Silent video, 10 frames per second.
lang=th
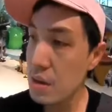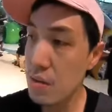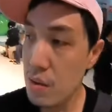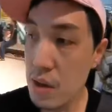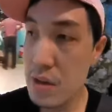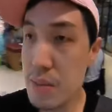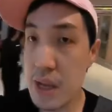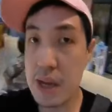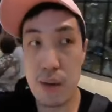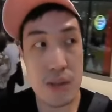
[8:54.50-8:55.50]
ก็จะมี
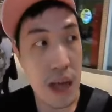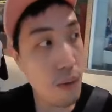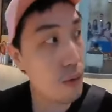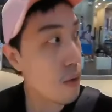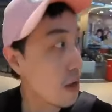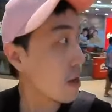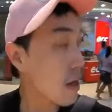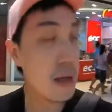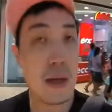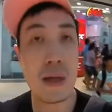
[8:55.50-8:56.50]
ไดโนเสาร์ด้วย
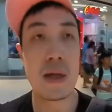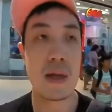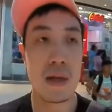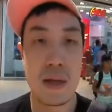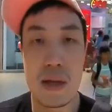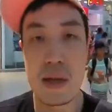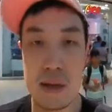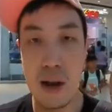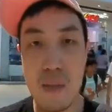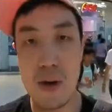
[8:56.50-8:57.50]

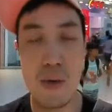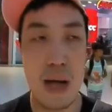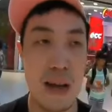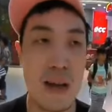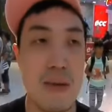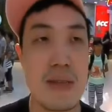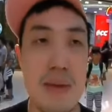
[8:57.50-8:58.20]
เดี๋ยวลองมาดูกันนะมันจะมี